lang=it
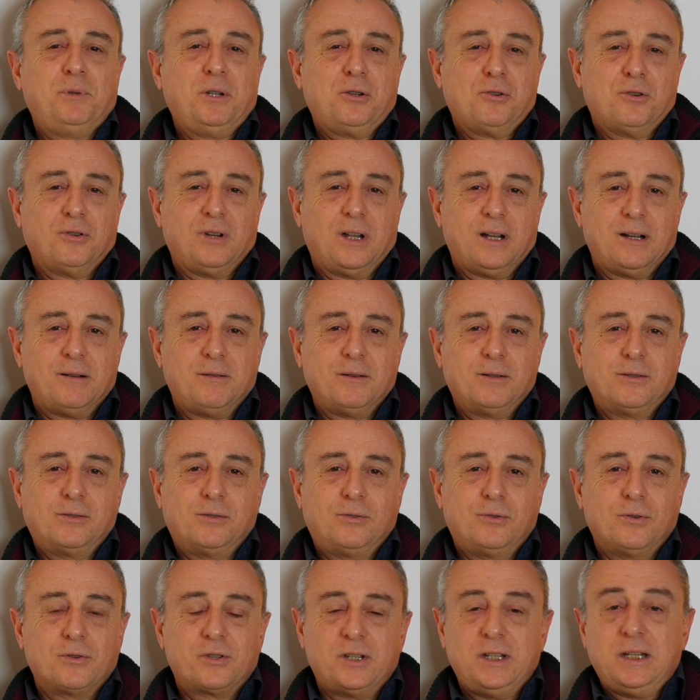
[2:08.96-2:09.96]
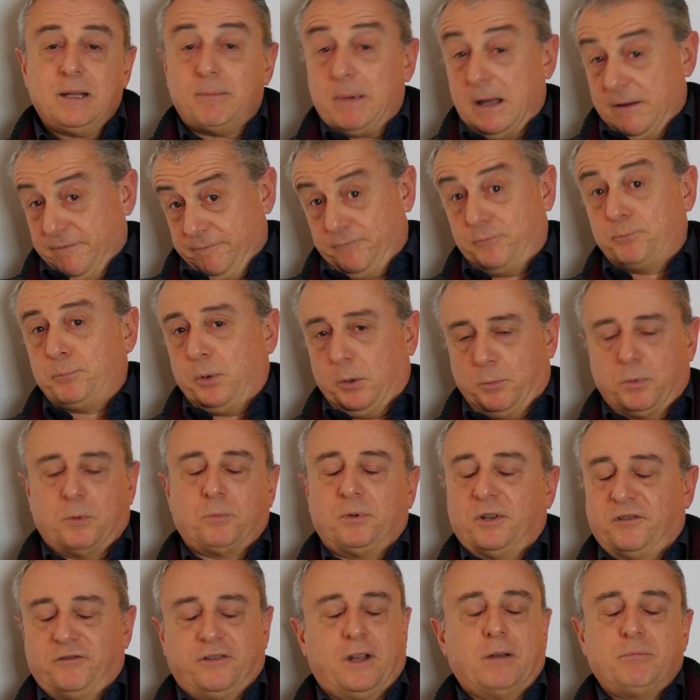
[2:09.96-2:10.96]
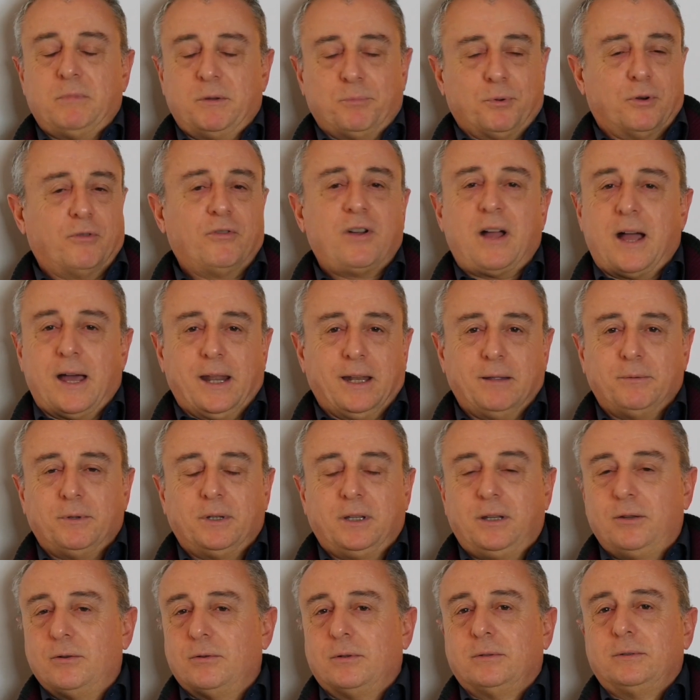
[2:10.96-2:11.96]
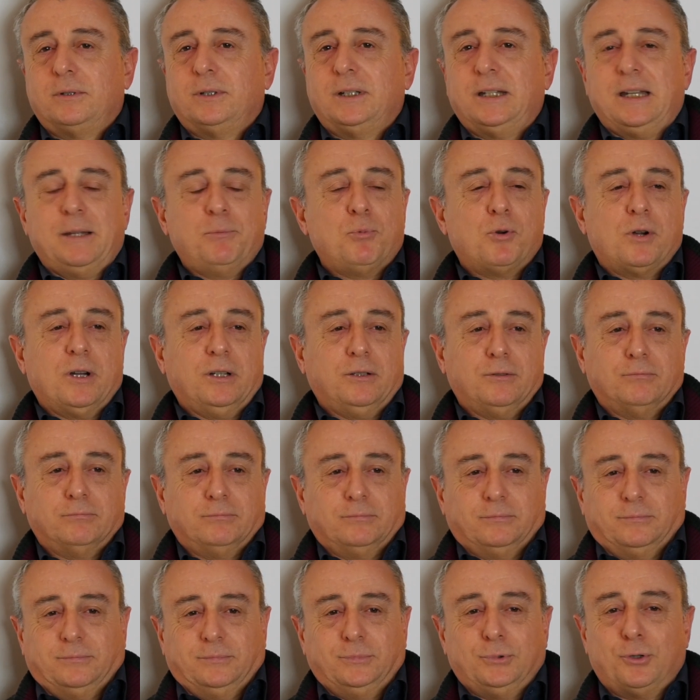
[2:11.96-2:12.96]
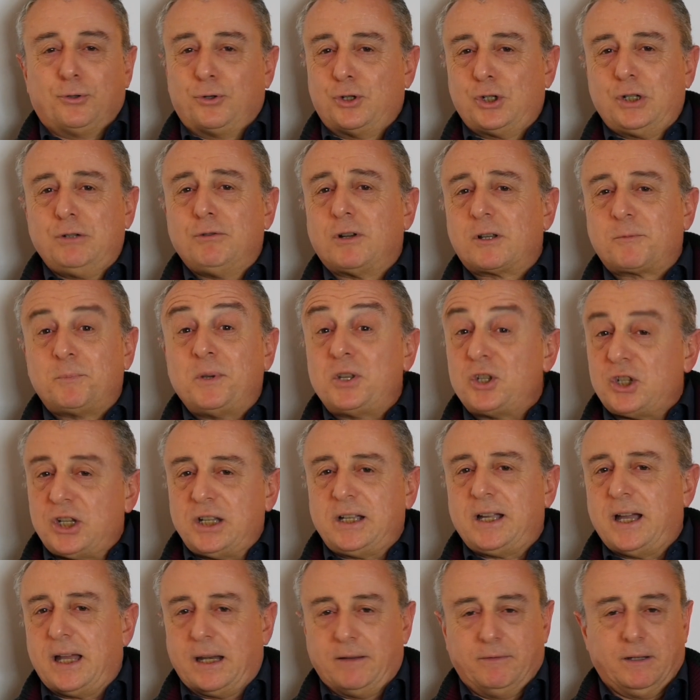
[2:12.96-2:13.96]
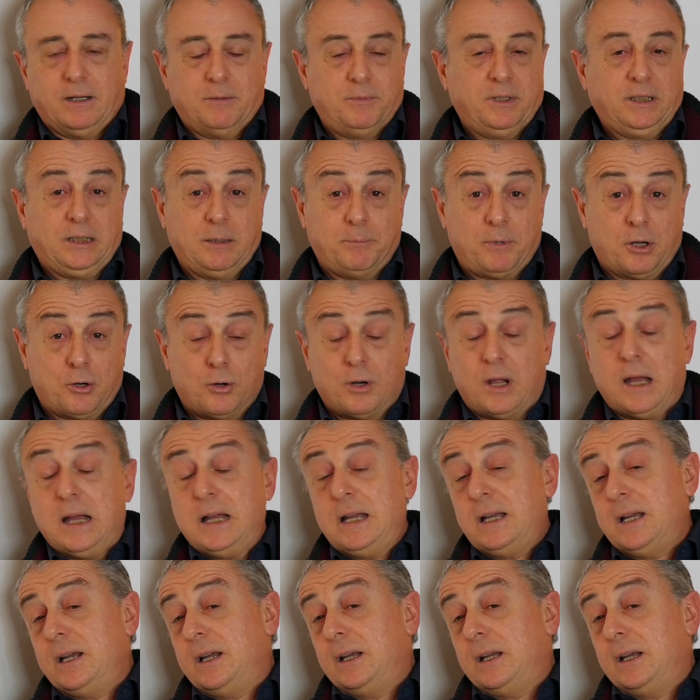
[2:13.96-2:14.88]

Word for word: piccola cosina, ma proprio per farmi provare, perché io all'epoca non, non riuscivo a spiccicare veramente parola,